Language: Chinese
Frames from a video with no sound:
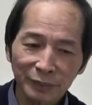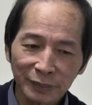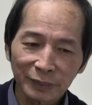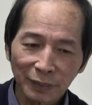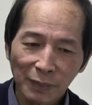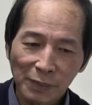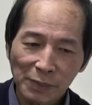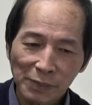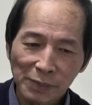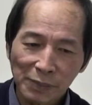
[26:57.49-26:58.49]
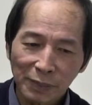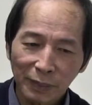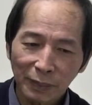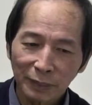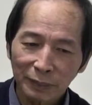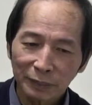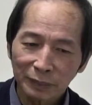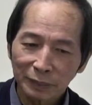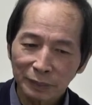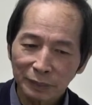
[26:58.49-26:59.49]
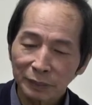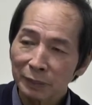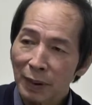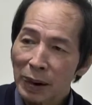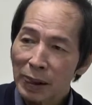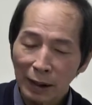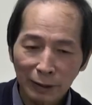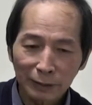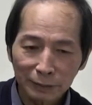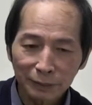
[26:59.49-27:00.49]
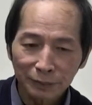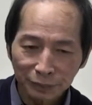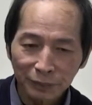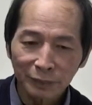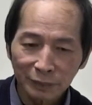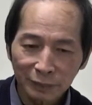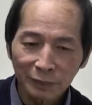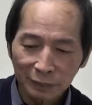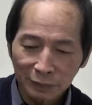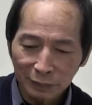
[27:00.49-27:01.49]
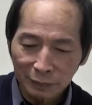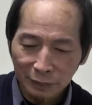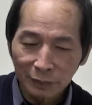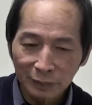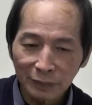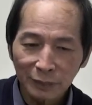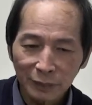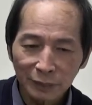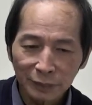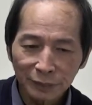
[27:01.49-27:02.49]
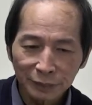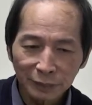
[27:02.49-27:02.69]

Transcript: 他们老师说要把佛教归于阿含学的这个日本的学者把它